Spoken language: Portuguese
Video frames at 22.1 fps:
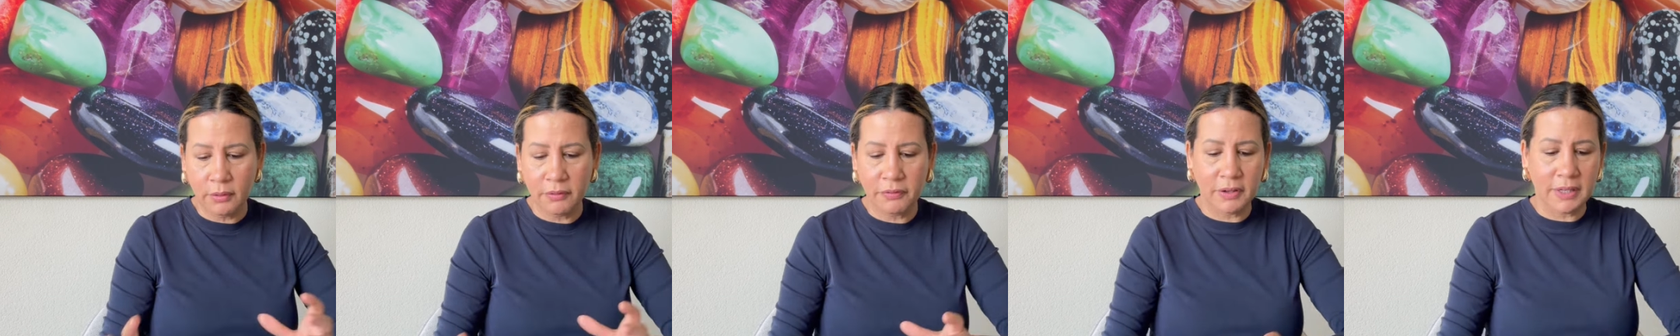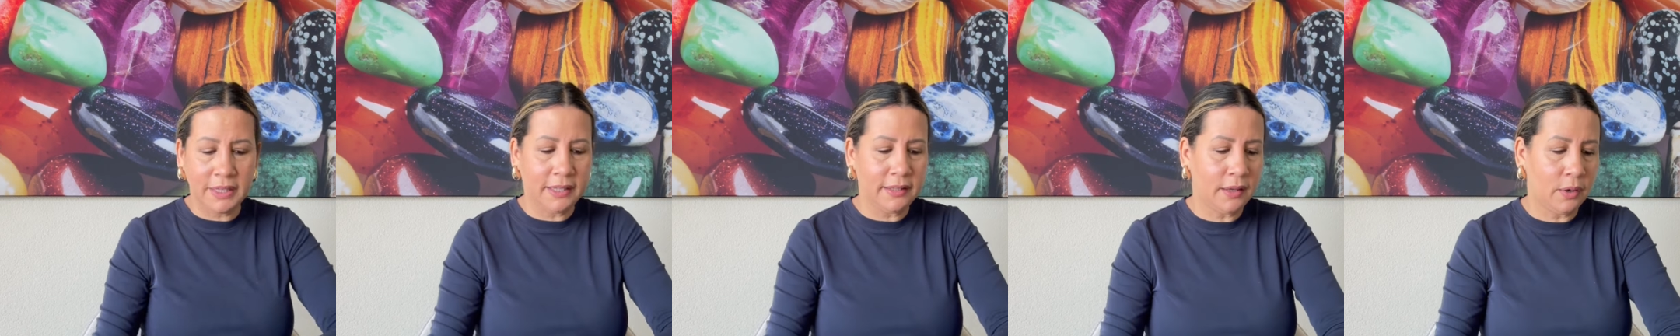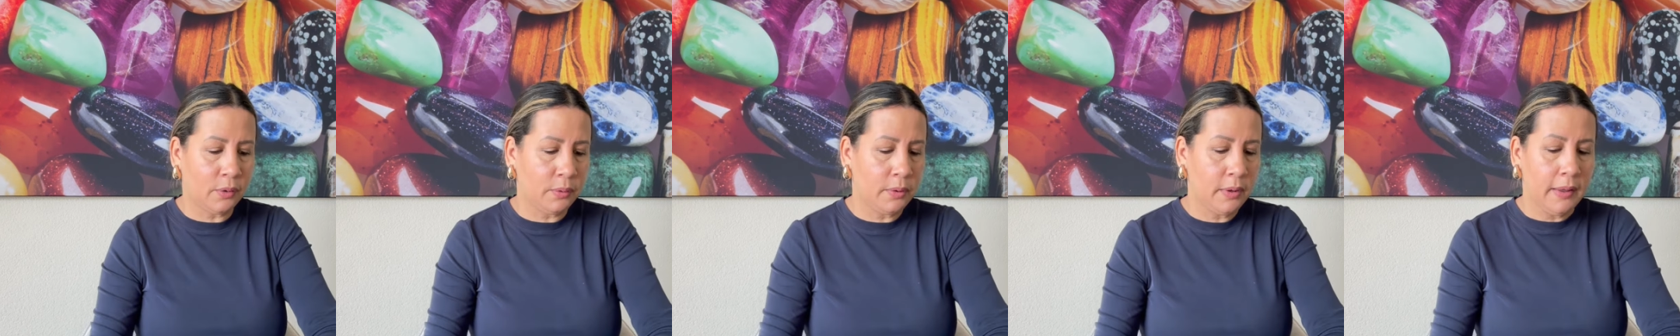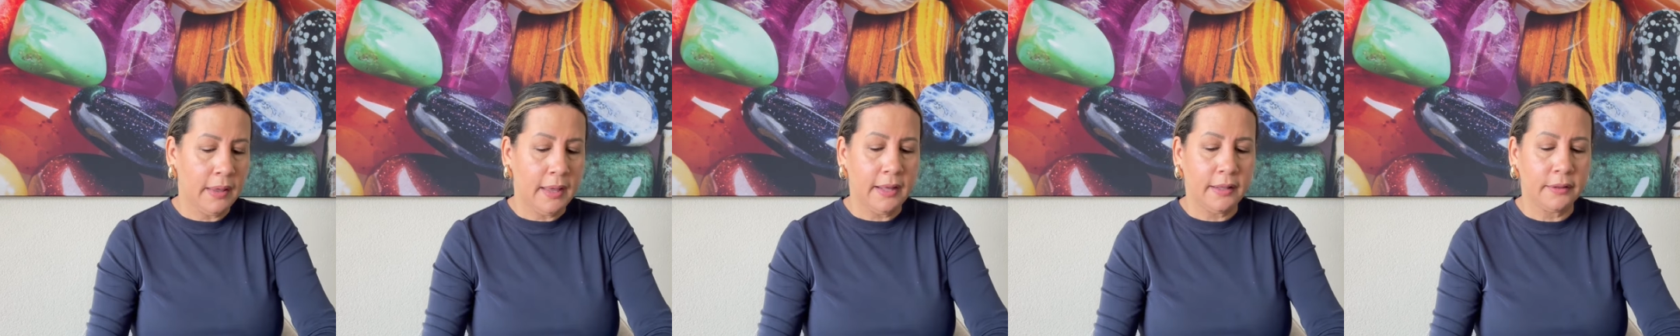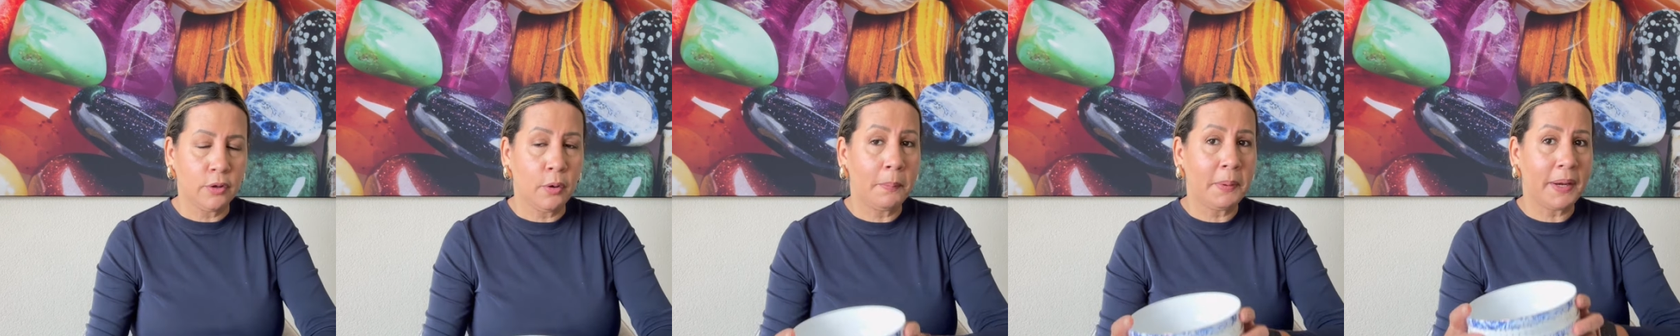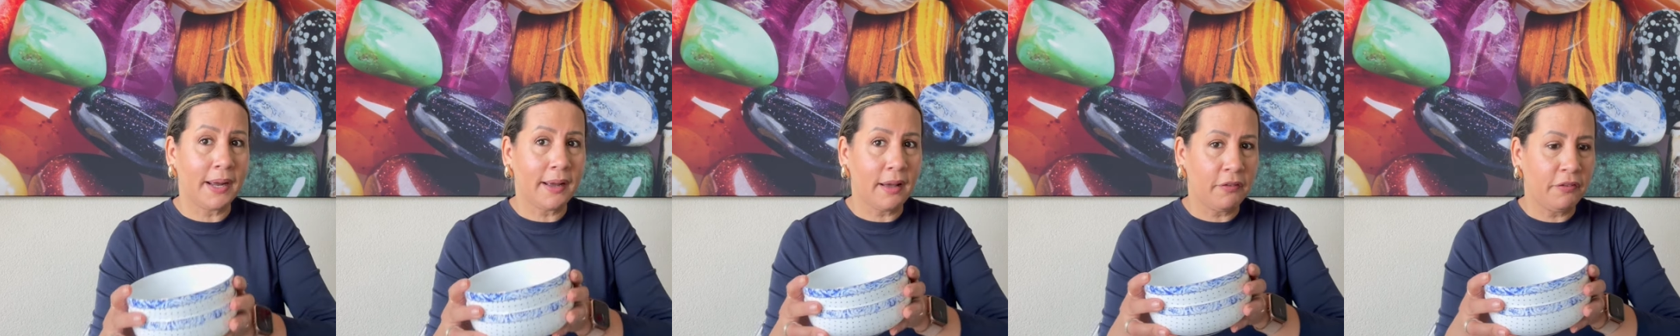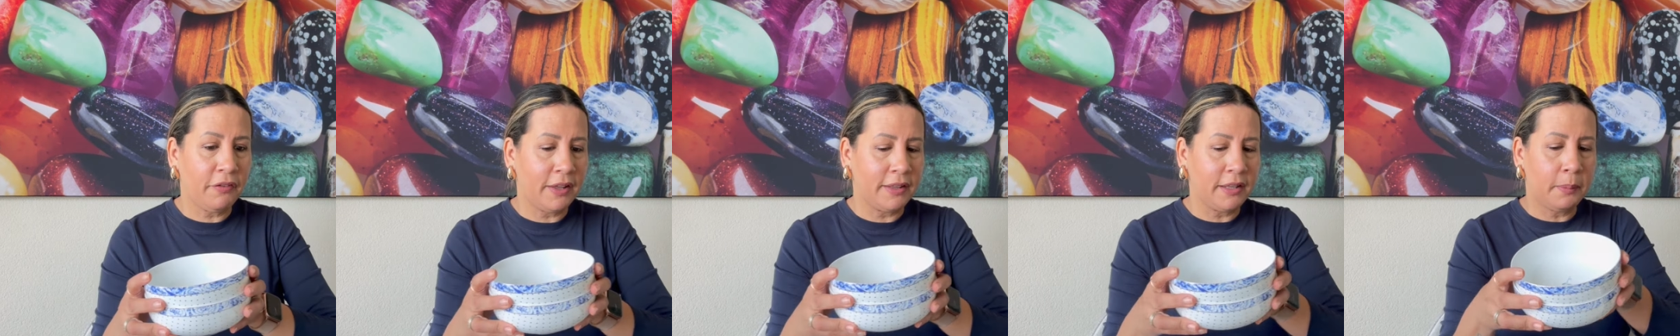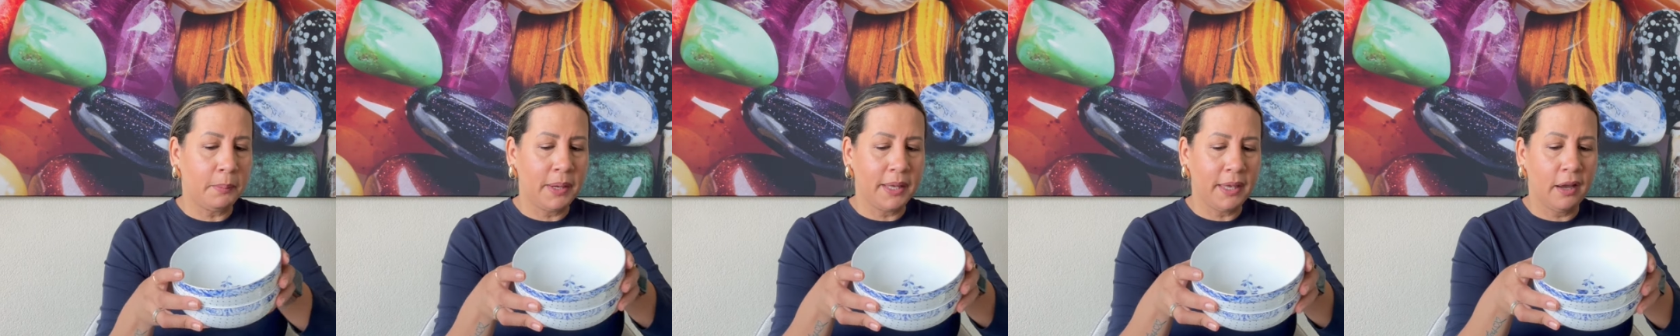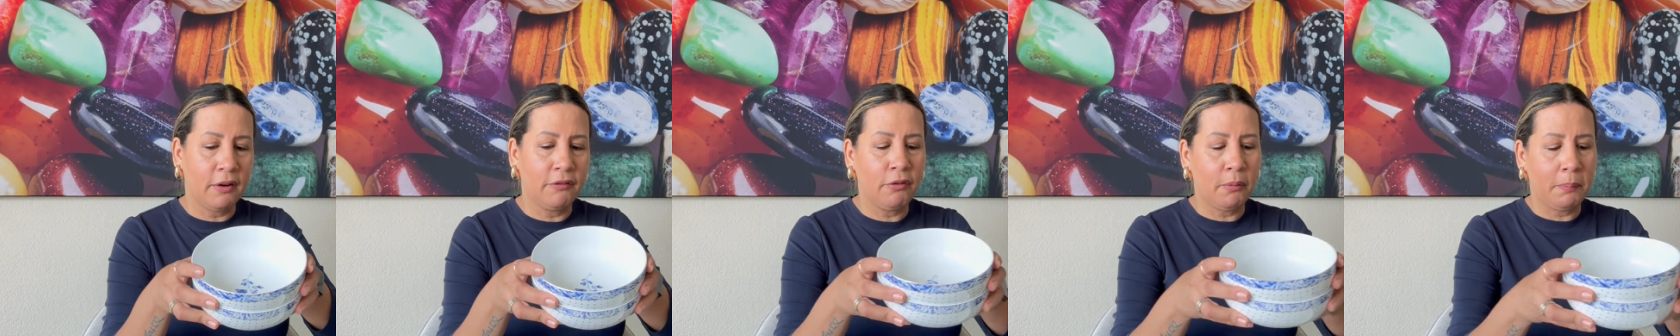Eu falei, não, então para café da
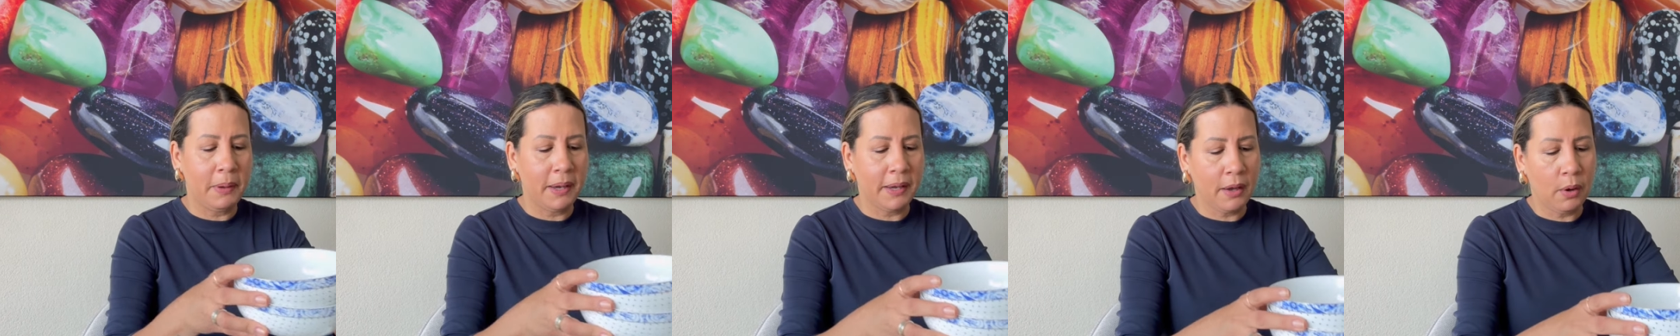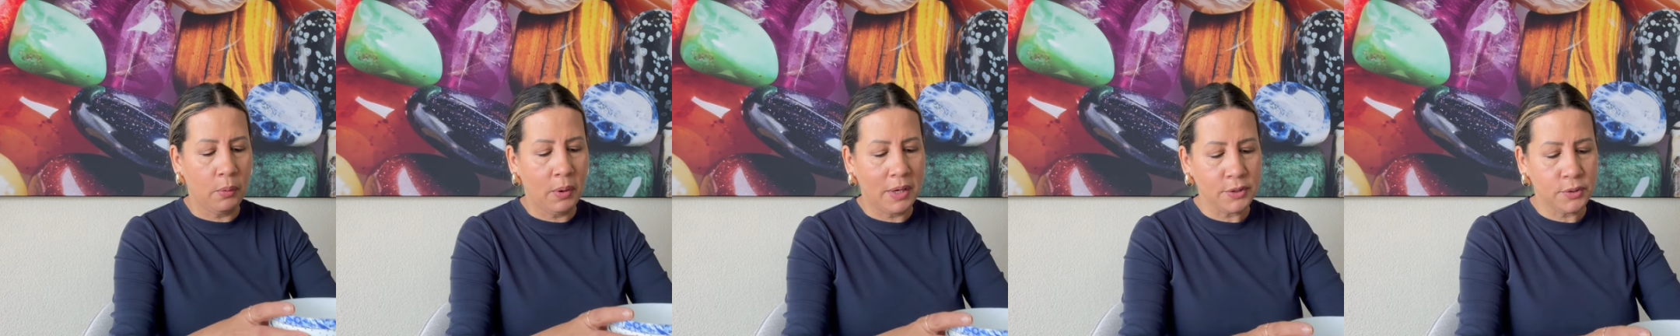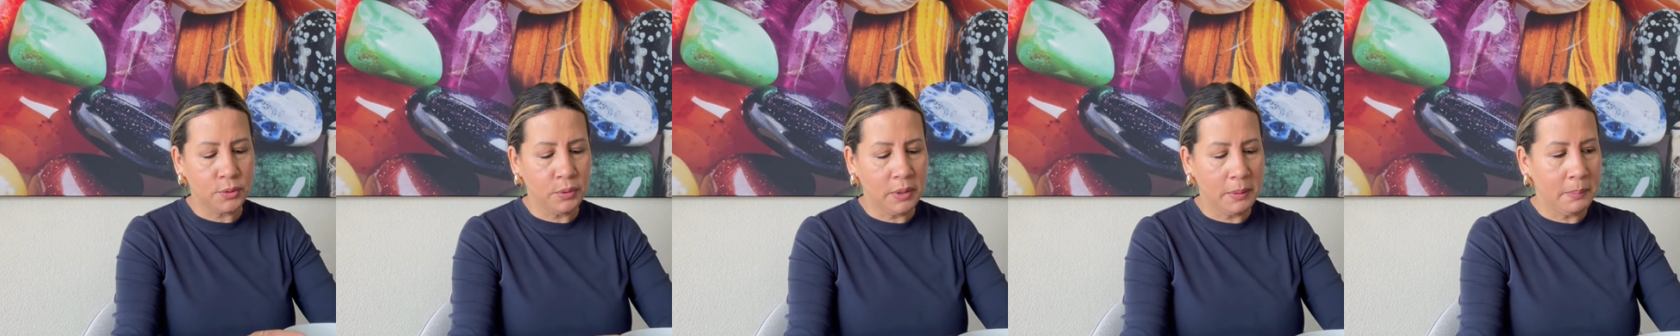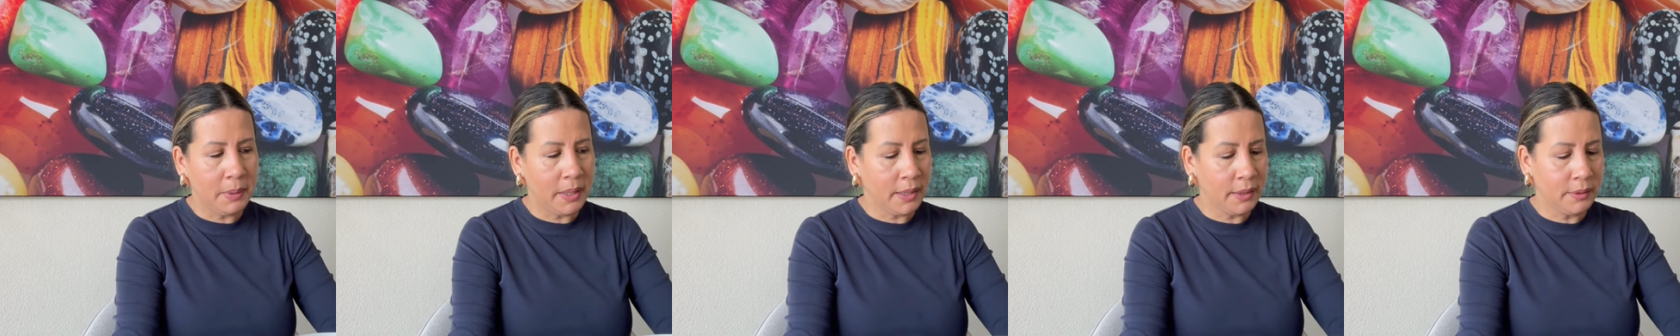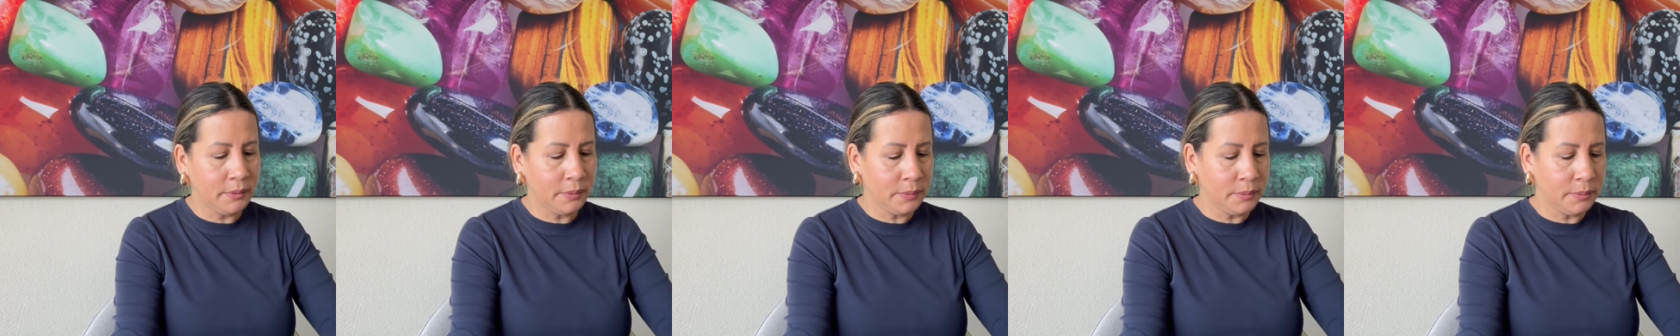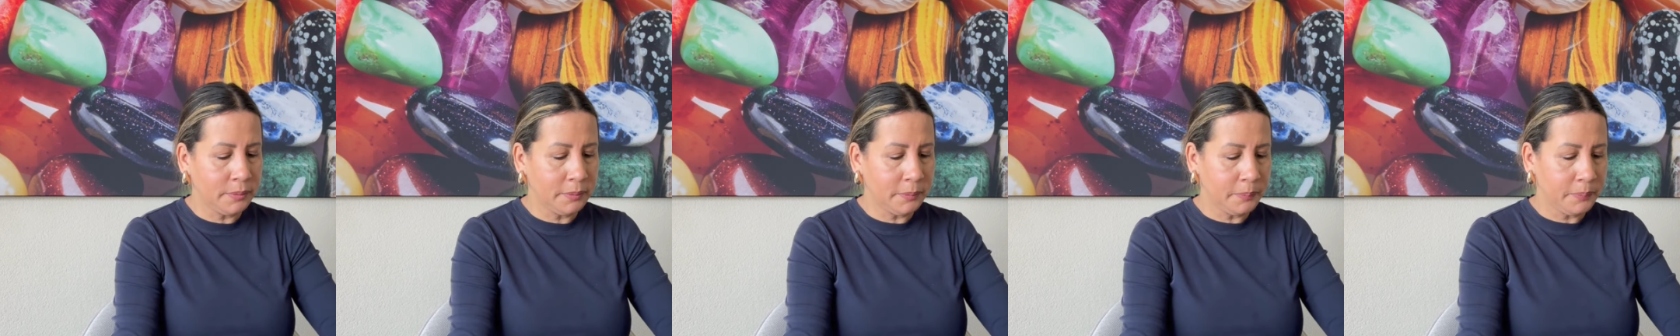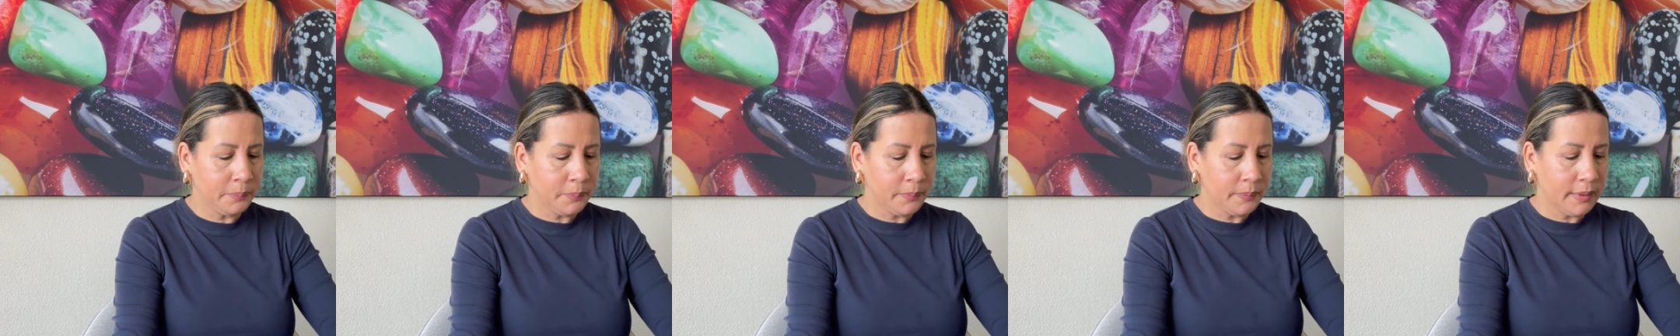manhã eu vou pegar o azul e branco,